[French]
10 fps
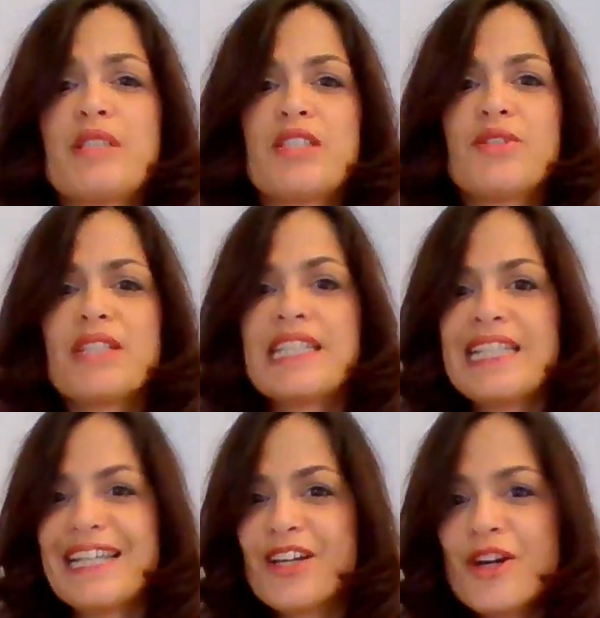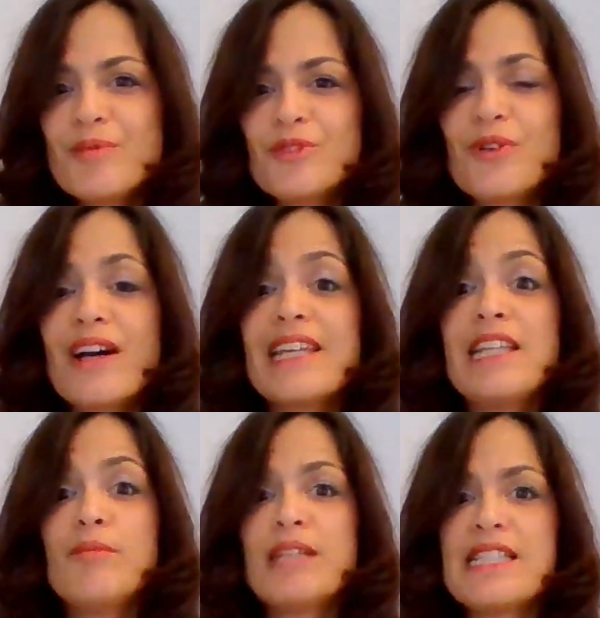sûre qu'il est comme toi, il
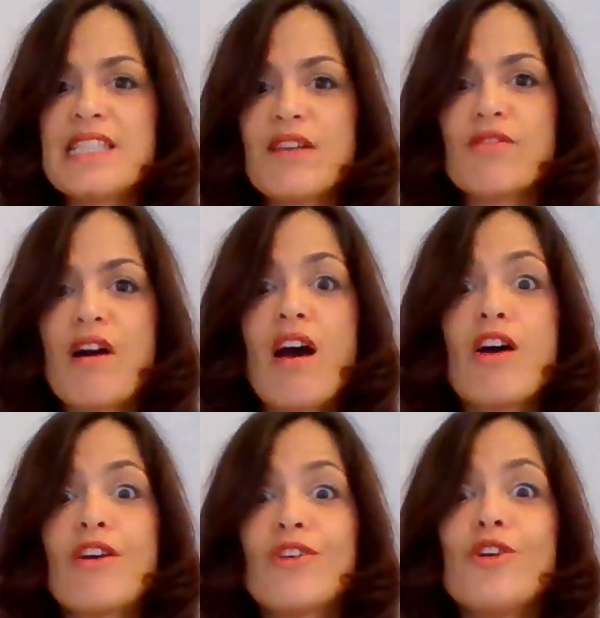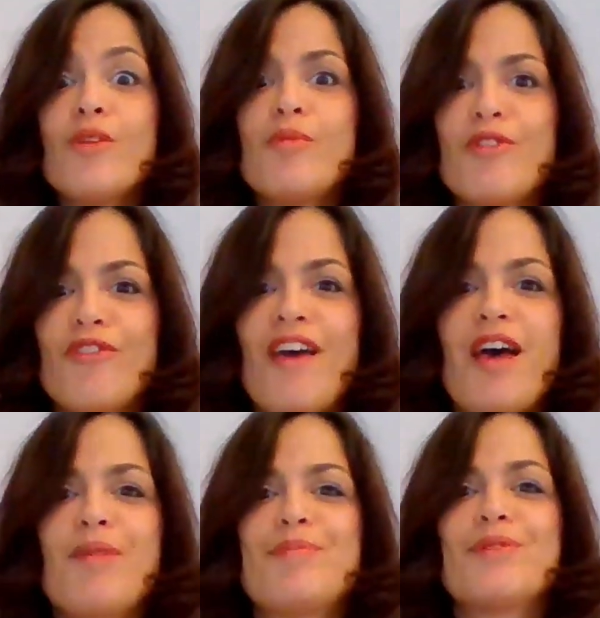aimerait savoir comment
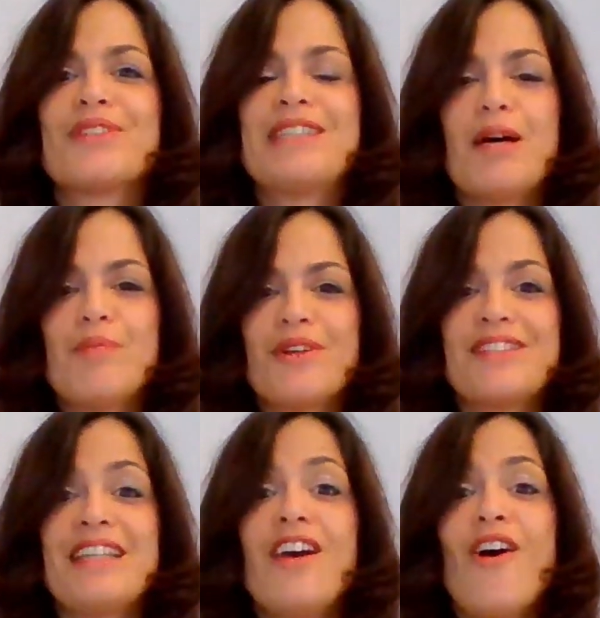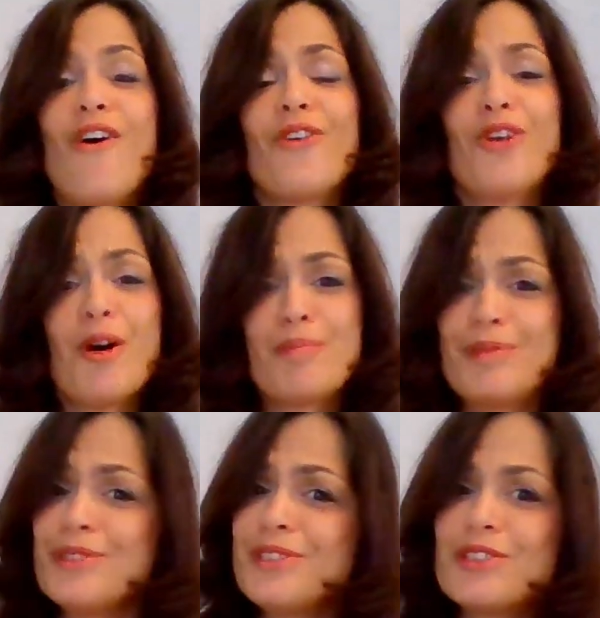faire pour t'apporter encore
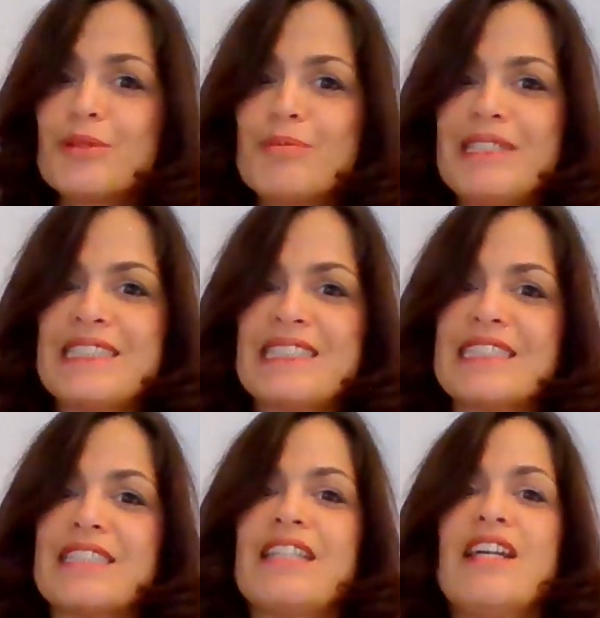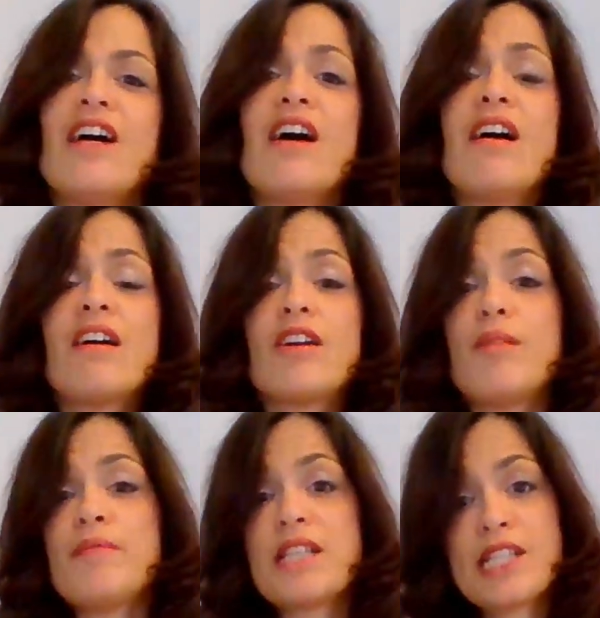plus de plaisir.
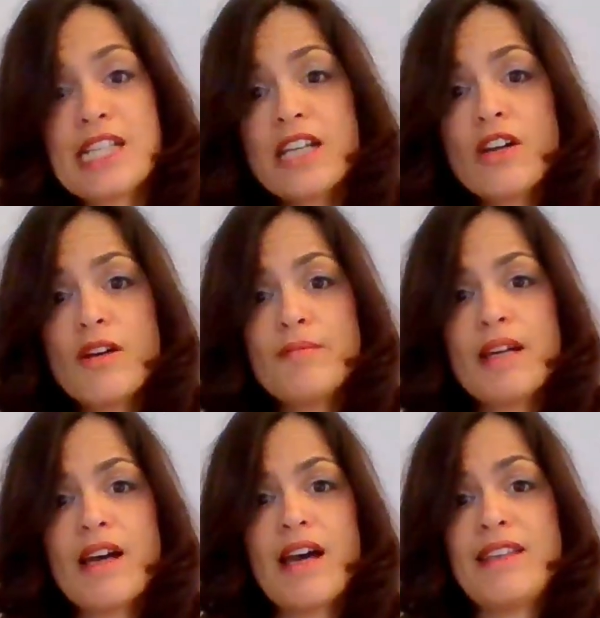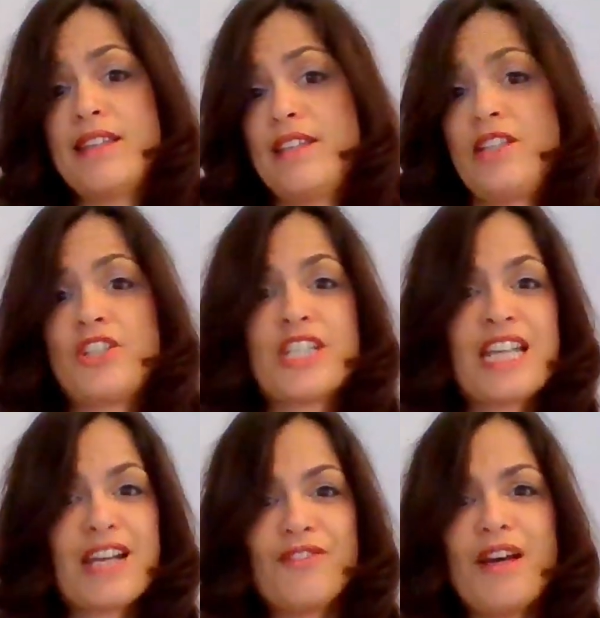Comme chaque homme, et
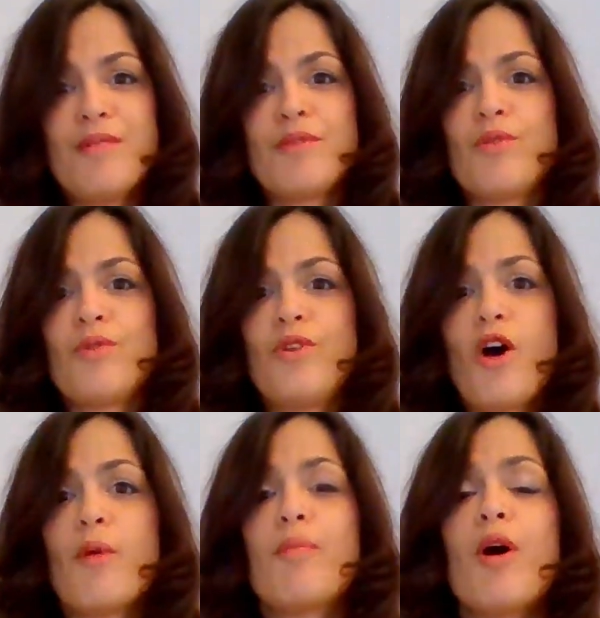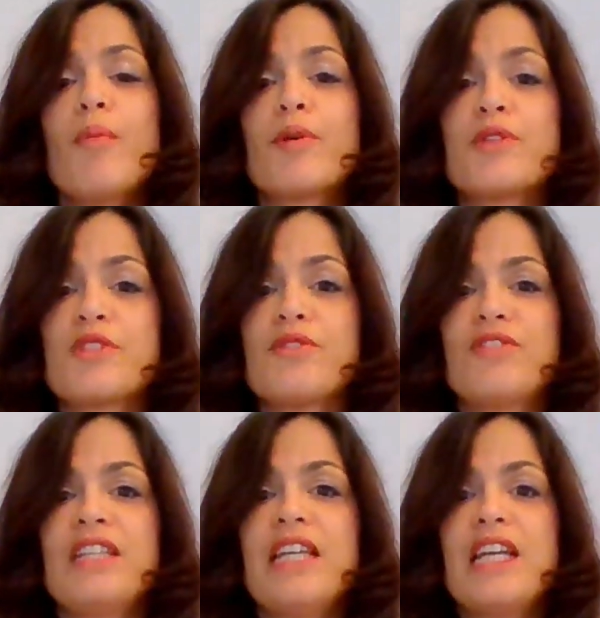chaque femme ont leurs propres
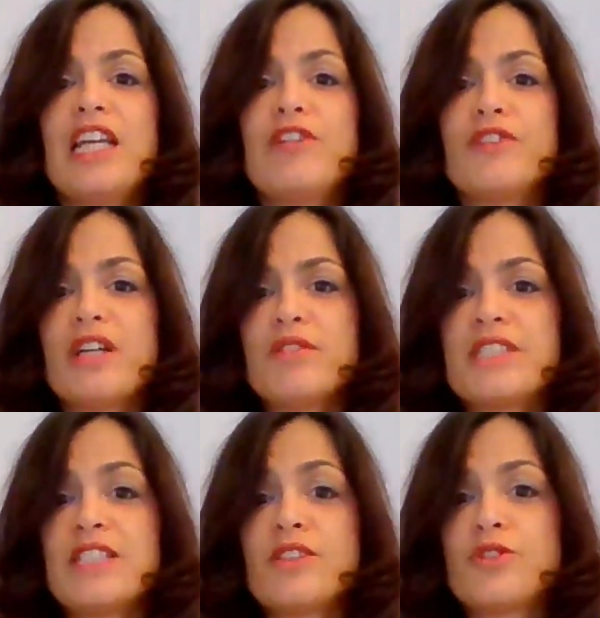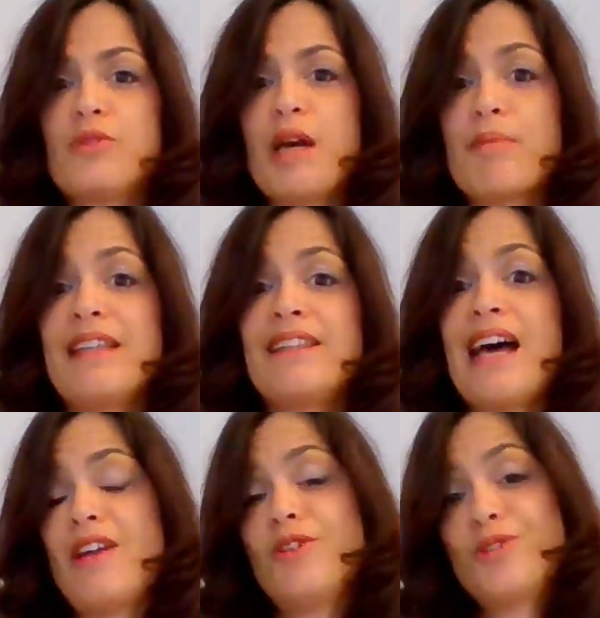envies, il faudra aussi que tu apprennes
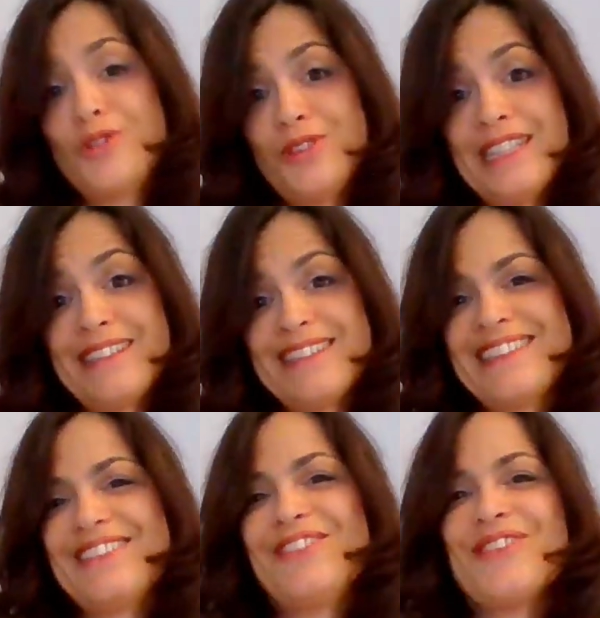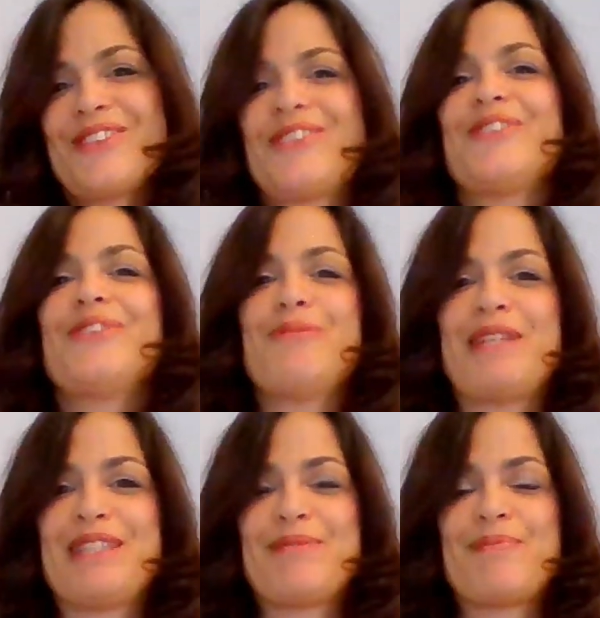à le connaître dans ce domaine.